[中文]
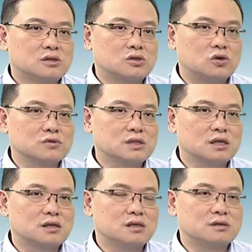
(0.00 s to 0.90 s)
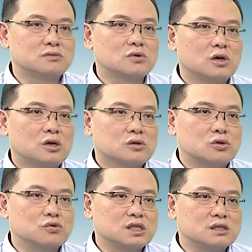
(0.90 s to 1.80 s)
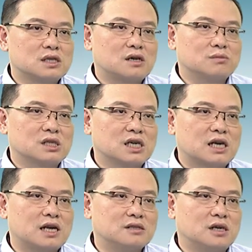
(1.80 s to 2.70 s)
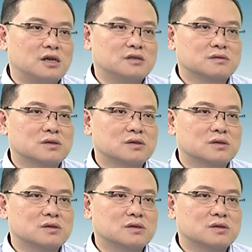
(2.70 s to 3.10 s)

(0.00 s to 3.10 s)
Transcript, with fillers: 从这个。图形上我们可以看到，